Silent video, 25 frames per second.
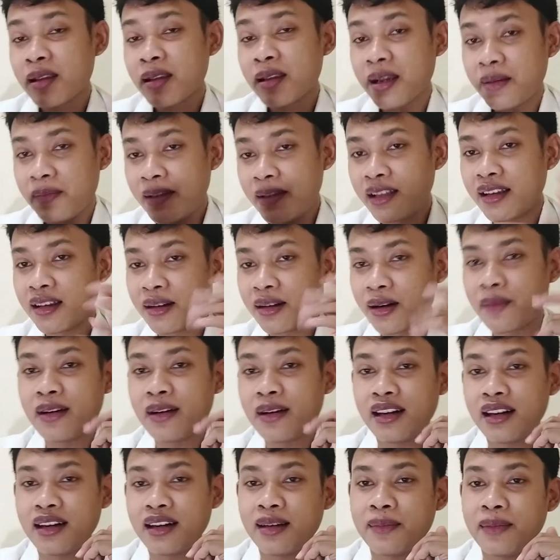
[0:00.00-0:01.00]
Amin ya
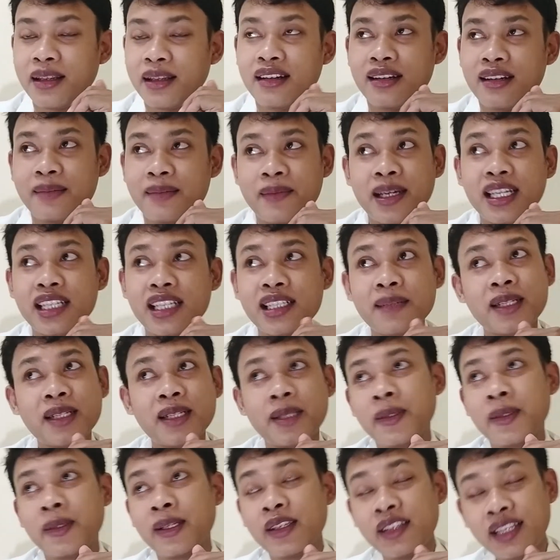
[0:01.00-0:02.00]
Rabbal Alamin Dan bagi
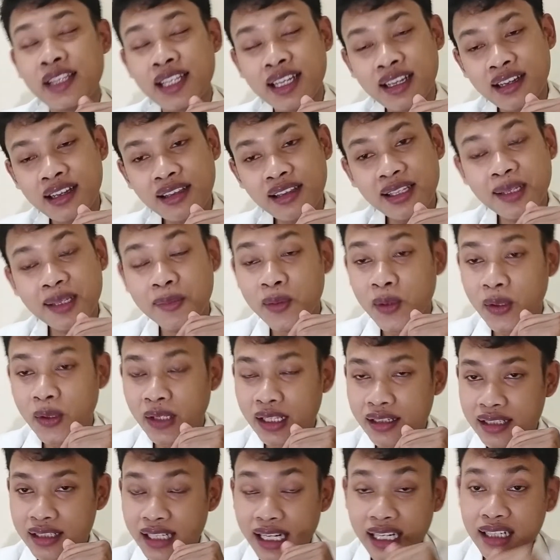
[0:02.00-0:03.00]
teman-teman kita yang
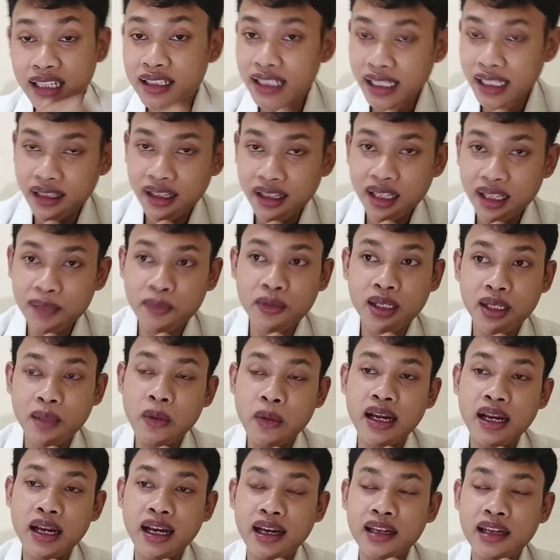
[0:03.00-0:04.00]
mungkin sedang sakit
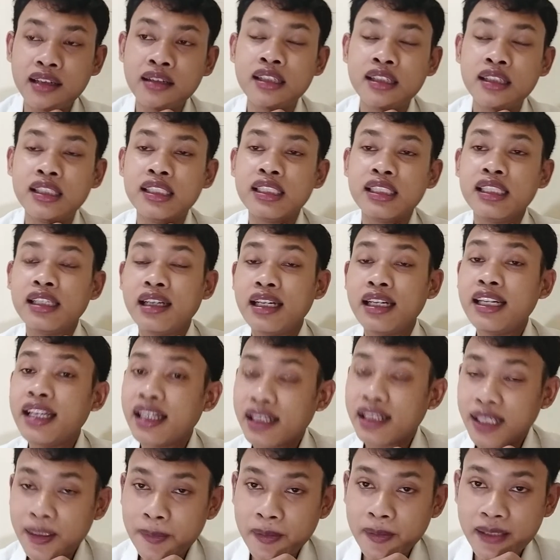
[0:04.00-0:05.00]
Mudah-mudahan
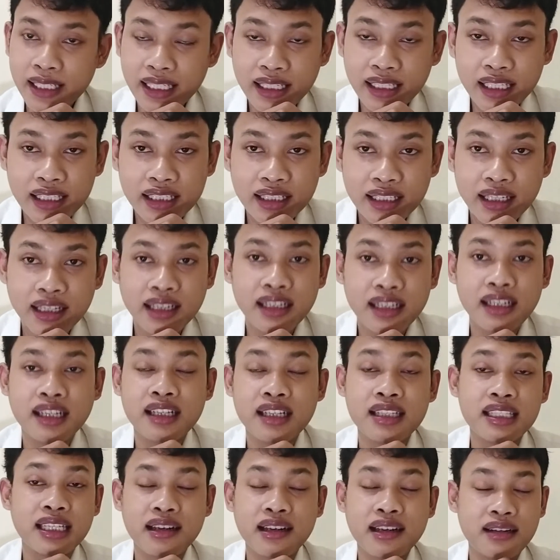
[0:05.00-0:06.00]
diangkat penyakitnya
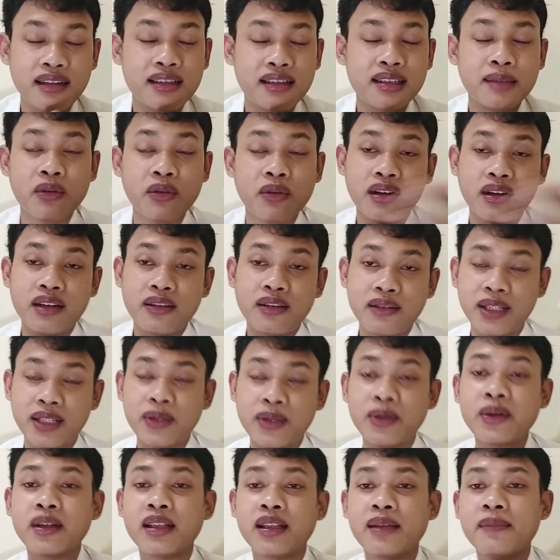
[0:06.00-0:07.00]
dan segera disembuhkan oleh
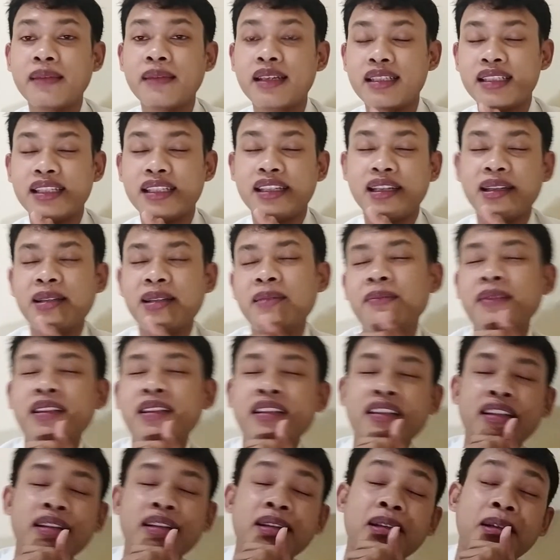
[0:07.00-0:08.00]
Tuhan Yang Maha Esa
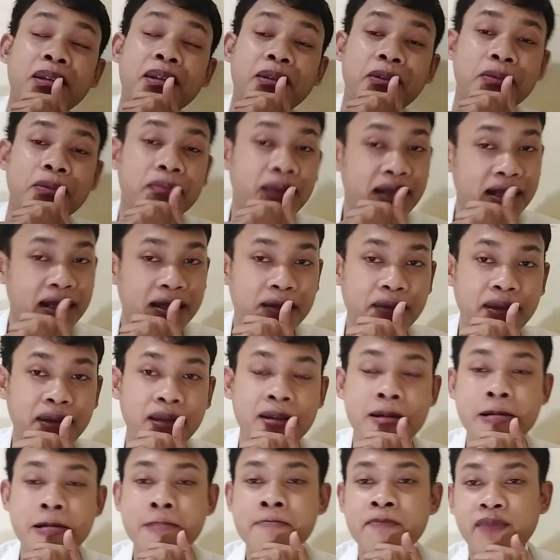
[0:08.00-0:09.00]
Amin ya Rabbal
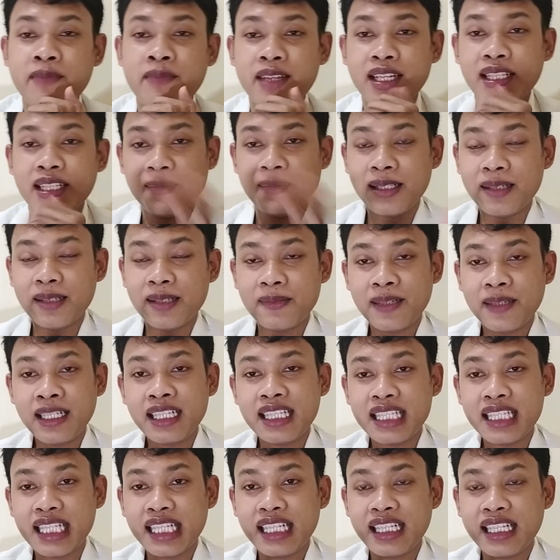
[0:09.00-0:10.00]
Alamin Nah teman-teman
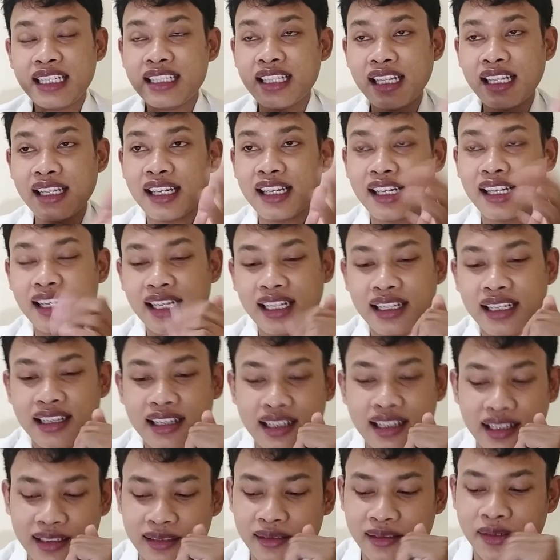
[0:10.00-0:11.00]
di sini saya
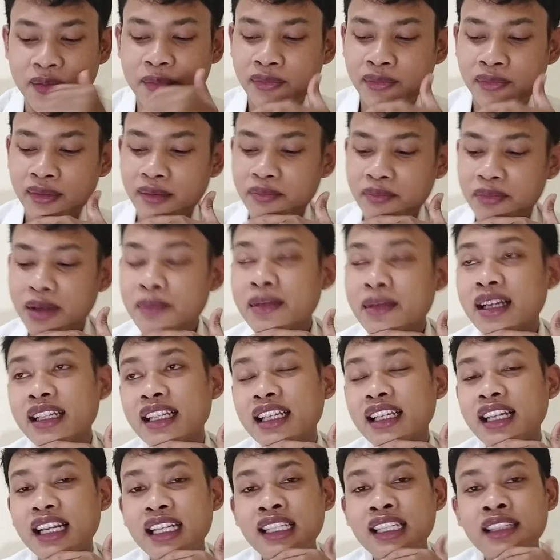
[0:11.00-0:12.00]
akan
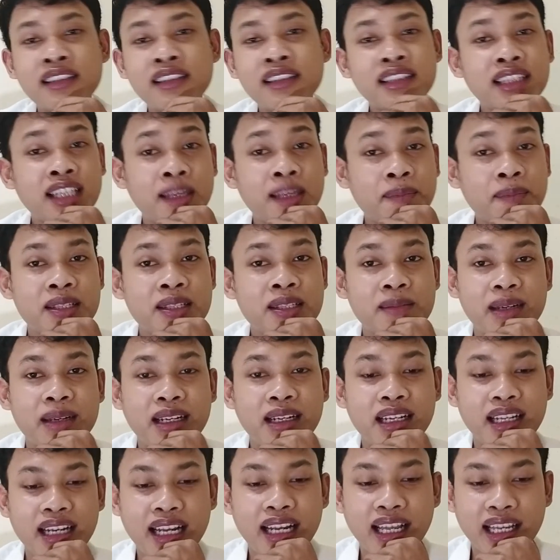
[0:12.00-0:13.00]
membagikan tips
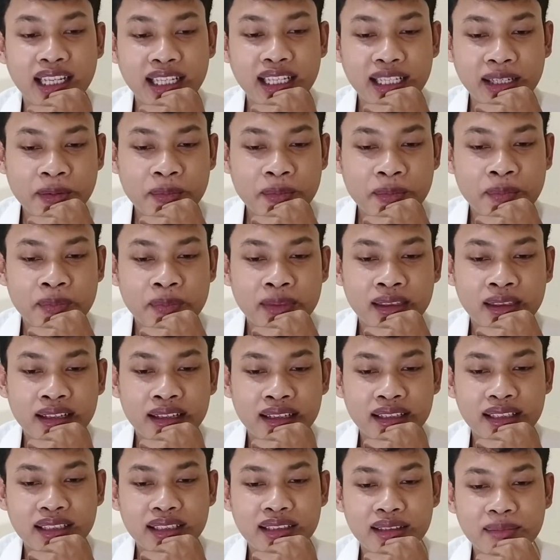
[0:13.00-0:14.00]
mengenai
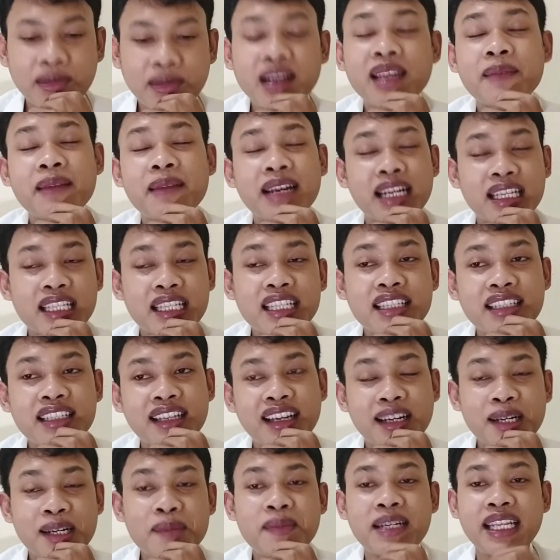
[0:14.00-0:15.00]
Eh, bagaimana sih
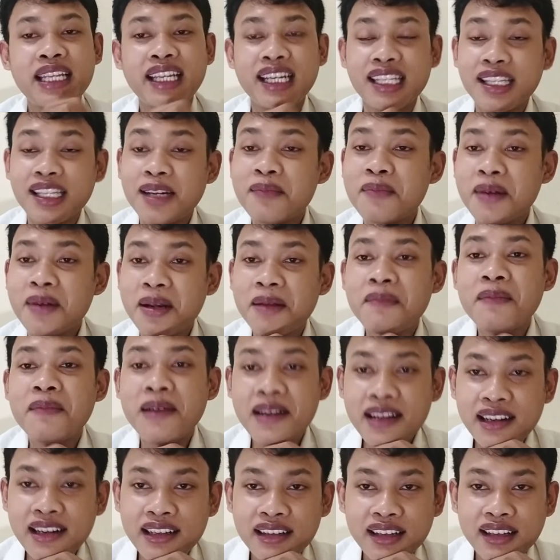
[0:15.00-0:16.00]
cara meningkatkan berat
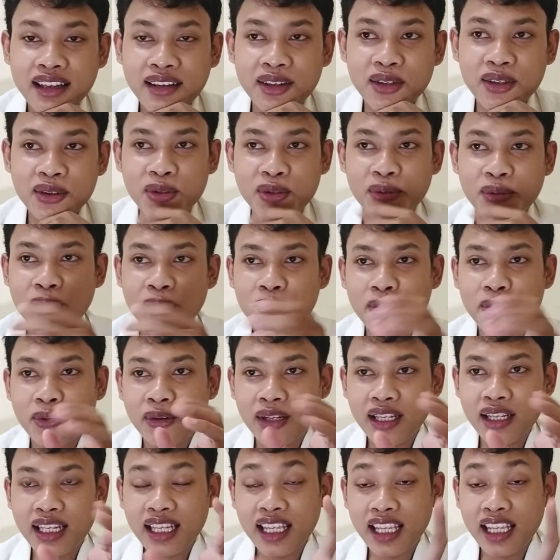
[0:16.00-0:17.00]
badan kayak gitu?
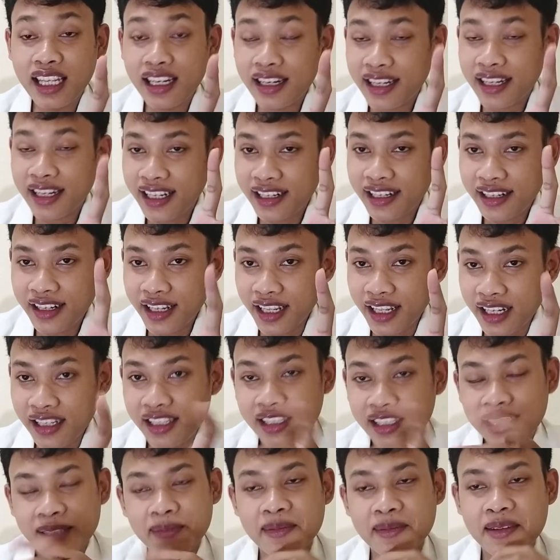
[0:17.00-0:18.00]
Mungkin ada
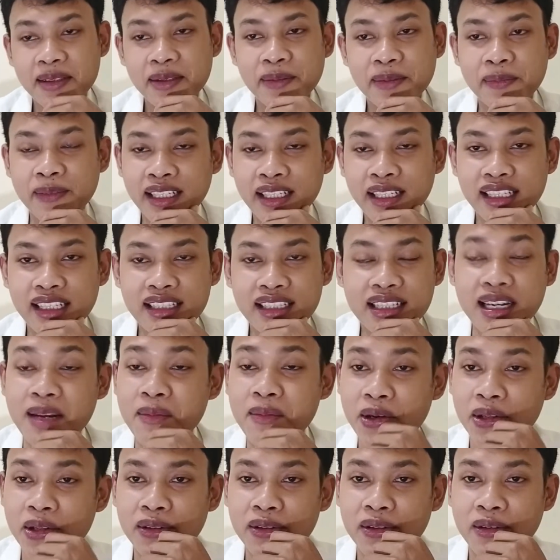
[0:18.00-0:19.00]
nih teman-teman yang sedang
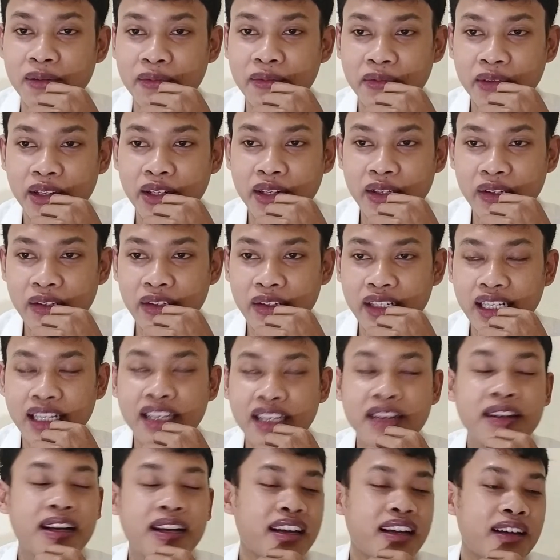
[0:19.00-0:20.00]
menonton video
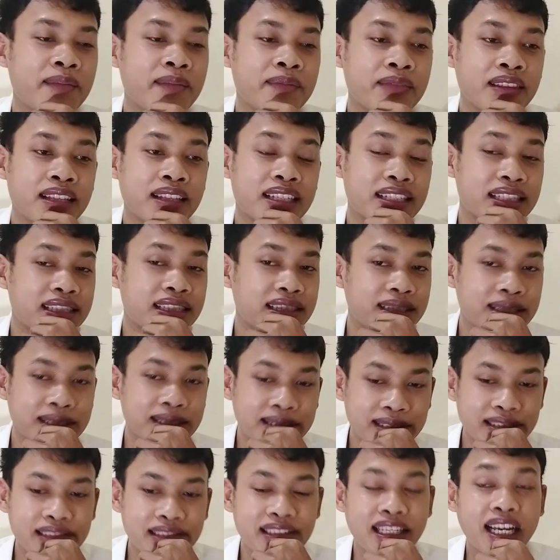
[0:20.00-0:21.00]
ini
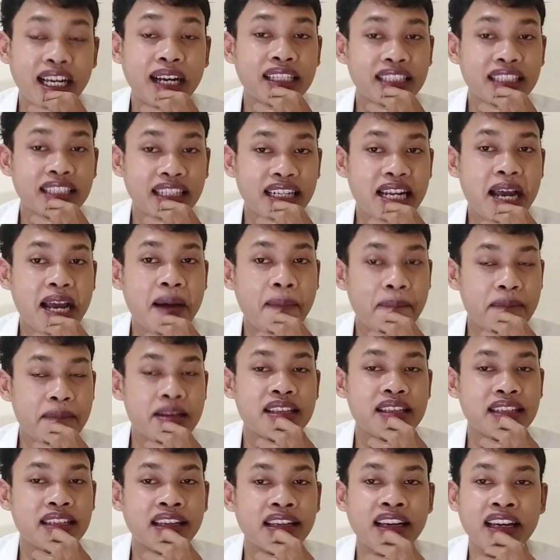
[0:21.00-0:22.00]
uh, yang sedang
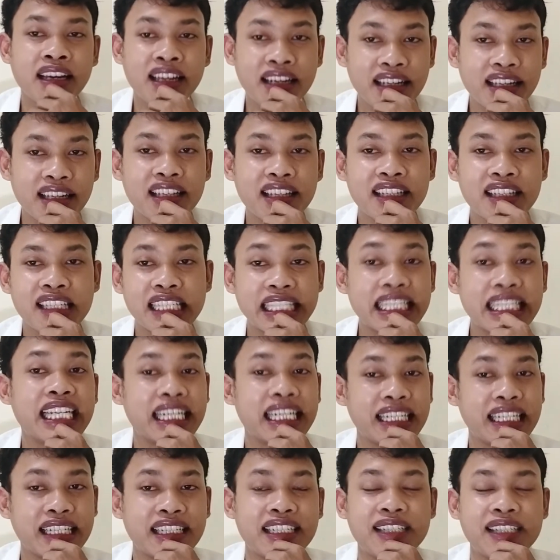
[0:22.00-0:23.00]
mencari
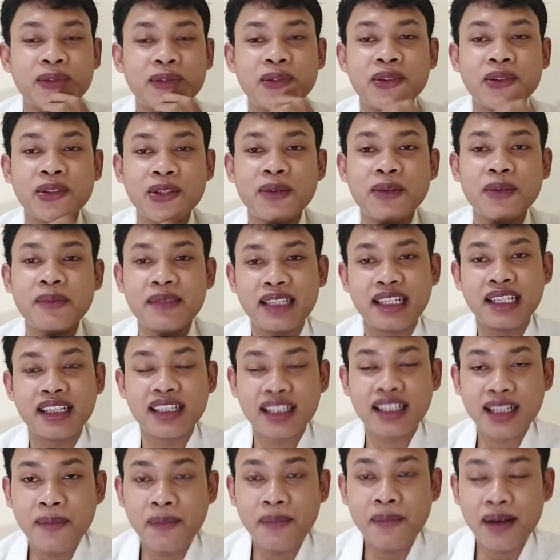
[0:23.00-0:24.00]
cara untuk
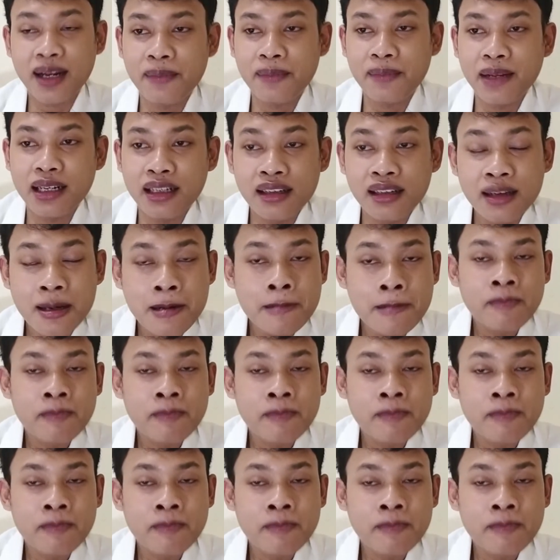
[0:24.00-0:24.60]
meningkatkan berat badan.